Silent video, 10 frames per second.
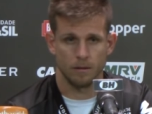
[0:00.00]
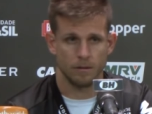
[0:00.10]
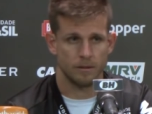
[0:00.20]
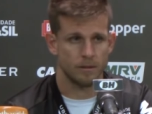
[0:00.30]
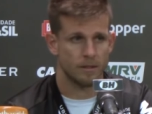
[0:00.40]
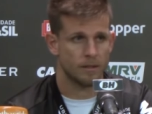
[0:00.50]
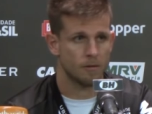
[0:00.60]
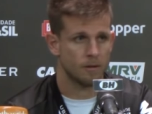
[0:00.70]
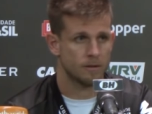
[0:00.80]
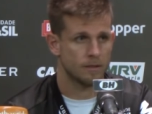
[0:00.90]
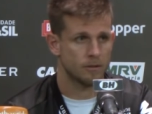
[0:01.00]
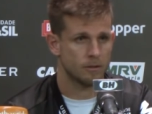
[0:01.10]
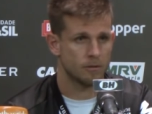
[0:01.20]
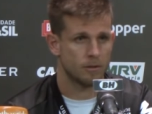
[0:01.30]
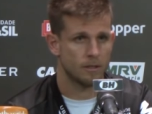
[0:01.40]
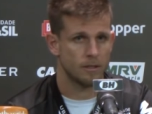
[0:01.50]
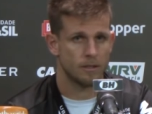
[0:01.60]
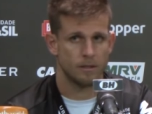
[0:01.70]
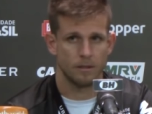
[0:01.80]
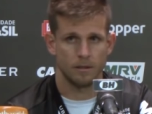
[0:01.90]
eu acertei aqui com o Atlético agora
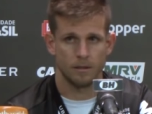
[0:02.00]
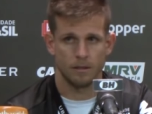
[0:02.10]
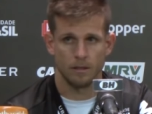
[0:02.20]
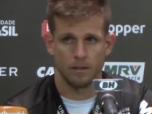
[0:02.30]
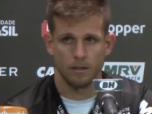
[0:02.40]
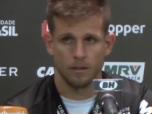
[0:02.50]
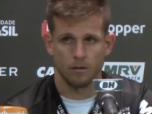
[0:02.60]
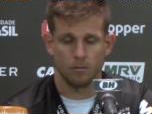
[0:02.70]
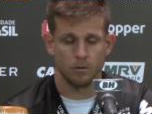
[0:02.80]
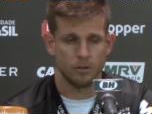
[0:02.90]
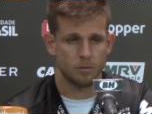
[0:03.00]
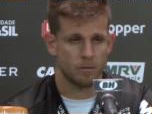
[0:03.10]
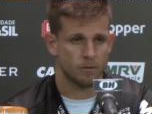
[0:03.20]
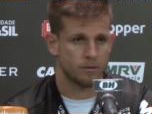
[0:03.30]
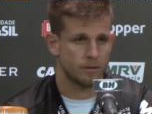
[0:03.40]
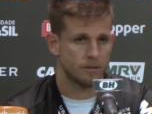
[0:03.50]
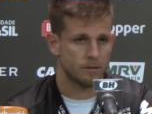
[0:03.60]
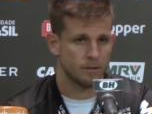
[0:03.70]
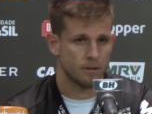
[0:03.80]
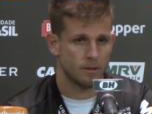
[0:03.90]
e, como eu disse para
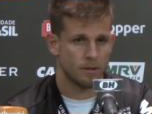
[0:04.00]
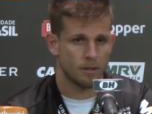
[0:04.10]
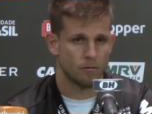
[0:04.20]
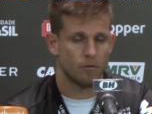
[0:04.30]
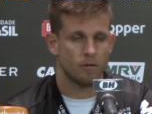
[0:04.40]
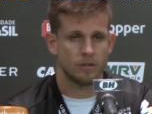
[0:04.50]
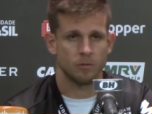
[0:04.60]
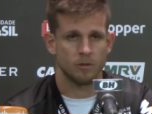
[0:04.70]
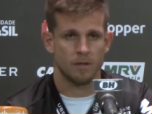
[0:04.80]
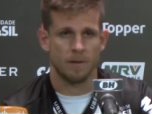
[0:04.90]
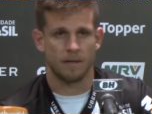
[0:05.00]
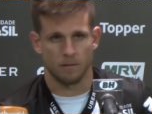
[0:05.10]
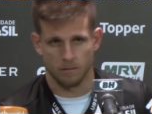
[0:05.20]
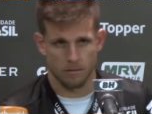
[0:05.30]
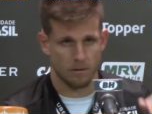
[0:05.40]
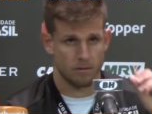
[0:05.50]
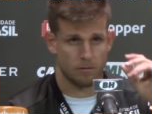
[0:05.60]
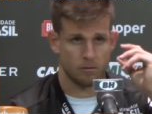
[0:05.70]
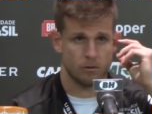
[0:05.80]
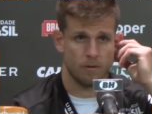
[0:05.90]
vocês, vou fazer meu trabalho.
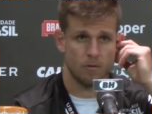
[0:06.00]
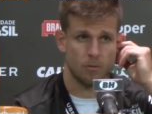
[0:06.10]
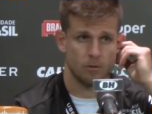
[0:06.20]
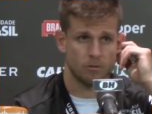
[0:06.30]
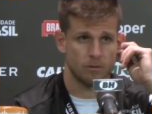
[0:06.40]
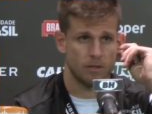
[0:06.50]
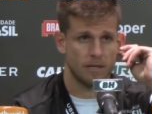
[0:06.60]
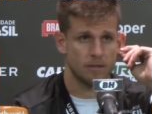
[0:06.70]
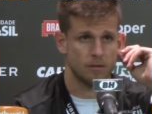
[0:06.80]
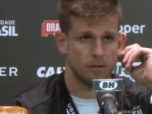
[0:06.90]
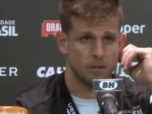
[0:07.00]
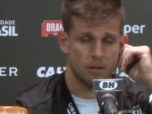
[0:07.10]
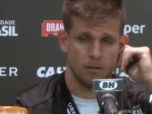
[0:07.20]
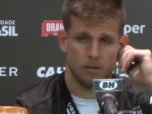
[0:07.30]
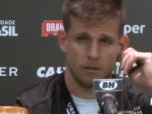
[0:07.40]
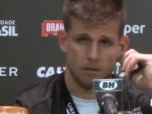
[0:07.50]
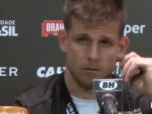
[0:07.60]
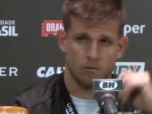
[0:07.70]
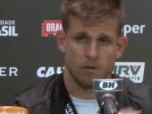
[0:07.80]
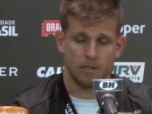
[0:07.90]
Quando tiver oportunidade, eu
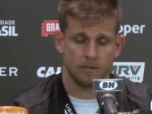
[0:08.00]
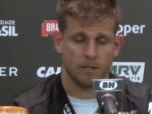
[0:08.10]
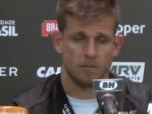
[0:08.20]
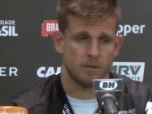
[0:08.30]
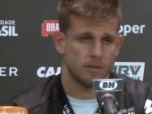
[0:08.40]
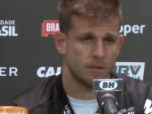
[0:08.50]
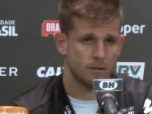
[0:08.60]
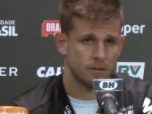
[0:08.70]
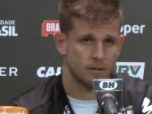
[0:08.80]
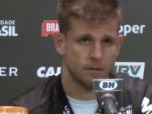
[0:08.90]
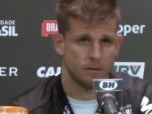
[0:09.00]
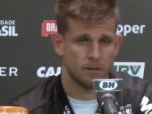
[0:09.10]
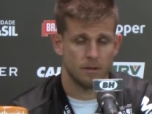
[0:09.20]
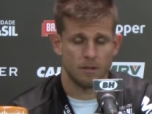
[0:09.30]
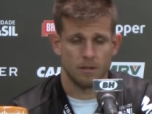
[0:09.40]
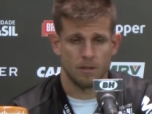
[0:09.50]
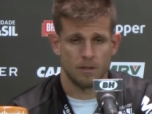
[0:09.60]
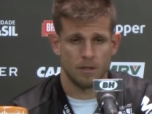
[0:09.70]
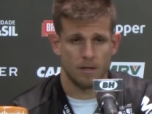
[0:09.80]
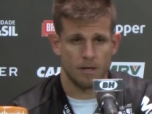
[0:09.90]
vou honrar essa camiseta.
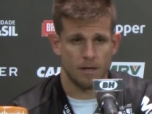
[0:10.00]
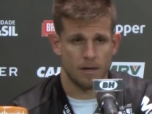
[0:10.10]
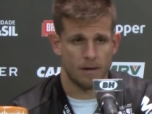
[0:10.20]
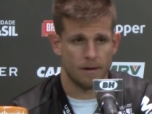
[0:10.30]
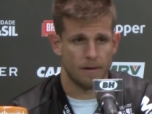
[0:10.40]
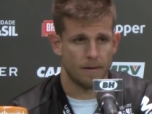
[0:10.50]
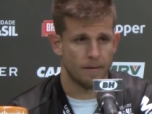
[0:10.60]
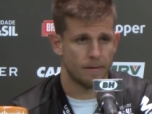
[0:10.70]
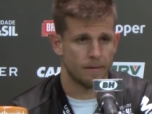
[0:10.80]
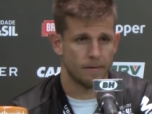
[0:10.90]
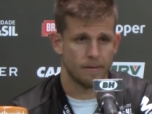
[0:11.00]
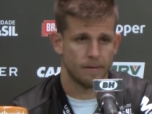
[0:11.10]
É...